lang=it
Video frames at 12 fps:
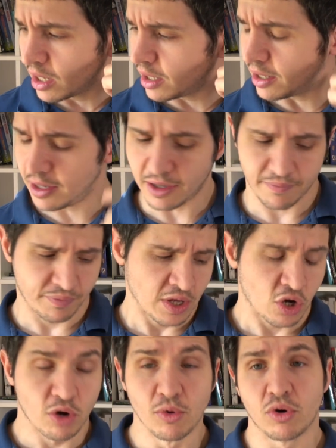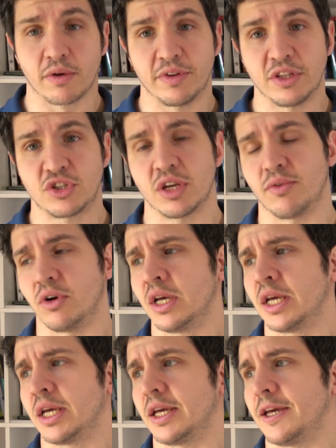Eh, comunque vi dicevo,
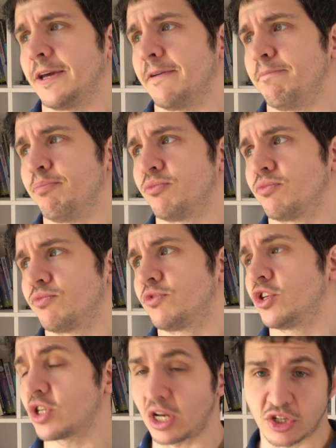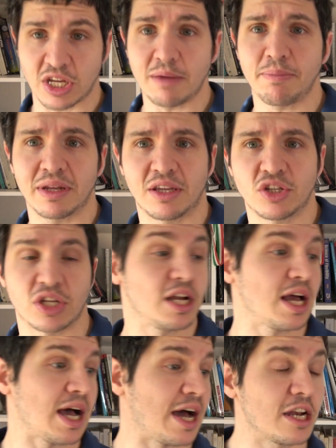ehm, ci sarà sempre chi si
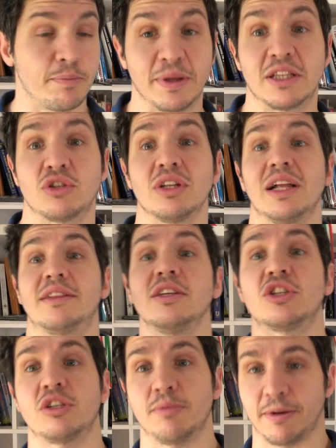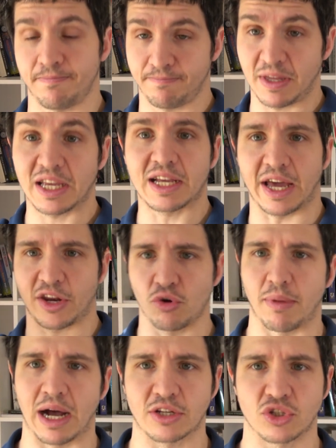allena a ripetizioni altissime e
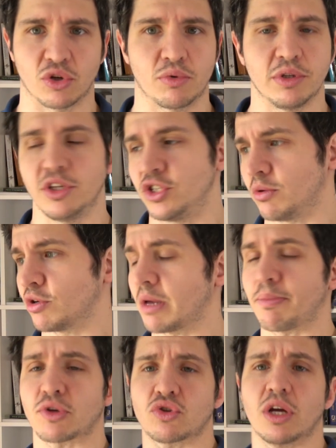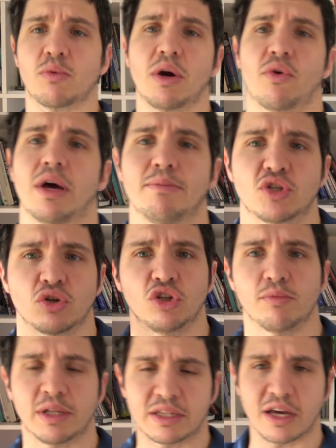carico basso, quindi dici questa persona qua non ha bisogno
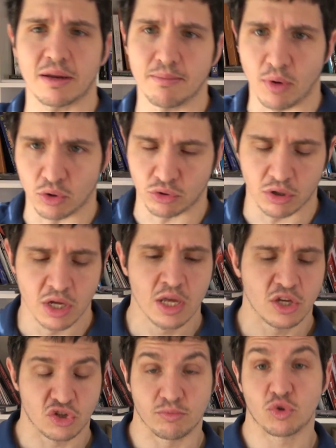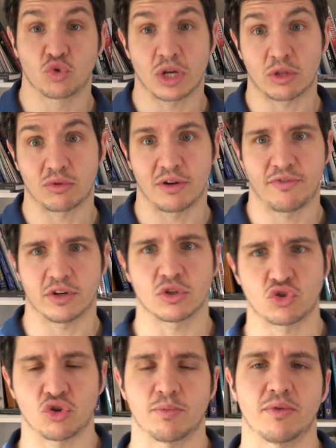di aumentare in modo smisurato la
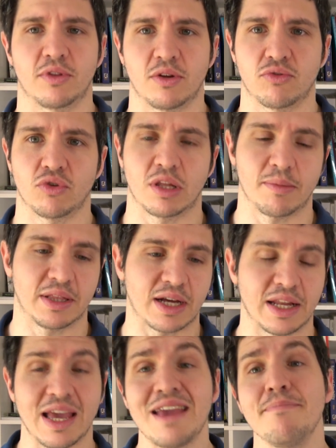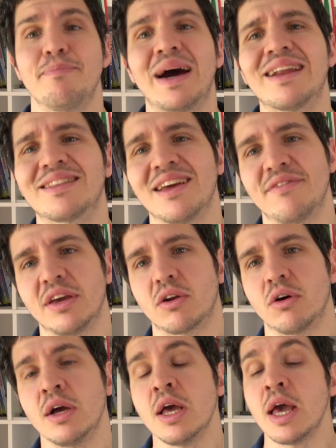forza sui fondamentali e in parte è
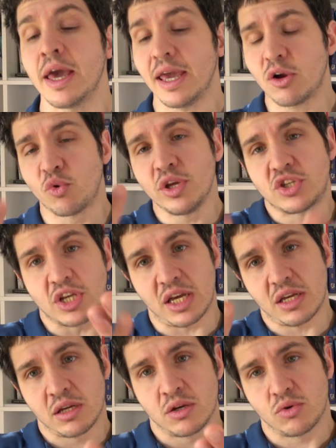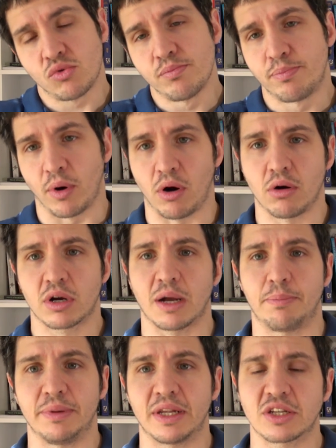vero e qui c'è un po'
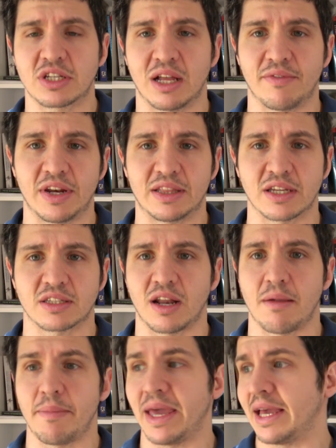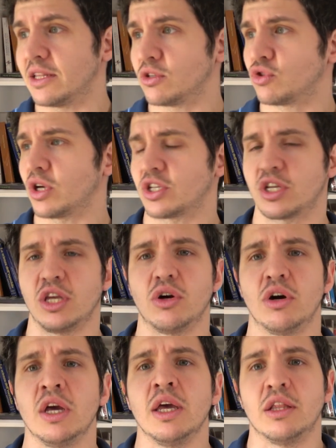capire se la verità sta nel mezzo, cioè se
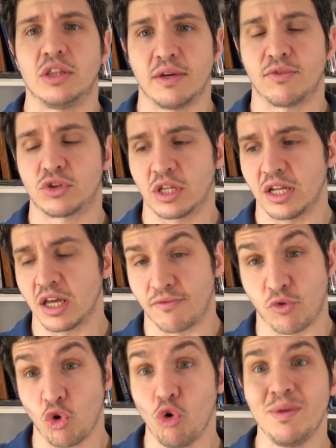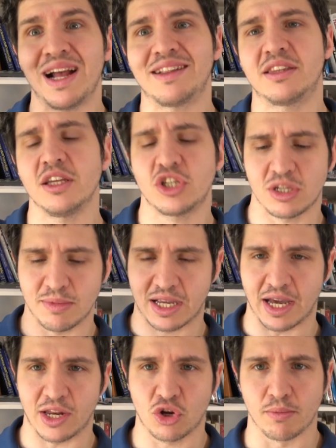io devo tenere volumi altissimi
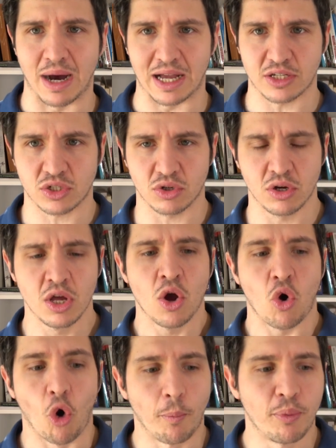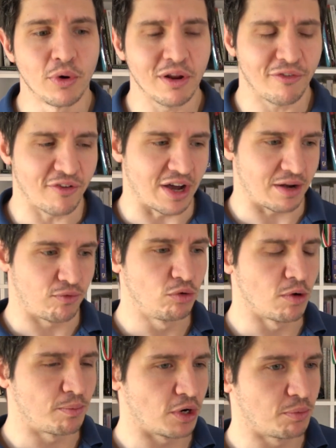carico basso oppure fare
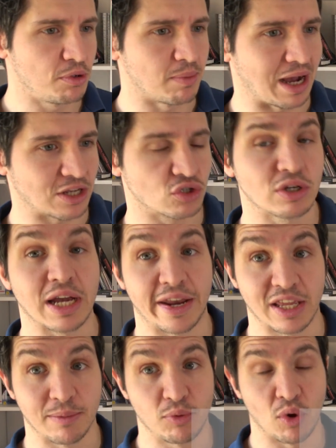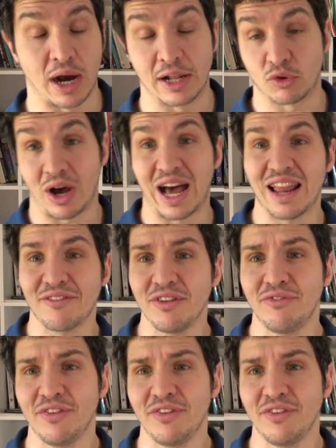volume un po' più basso carichi più alto. Alla fin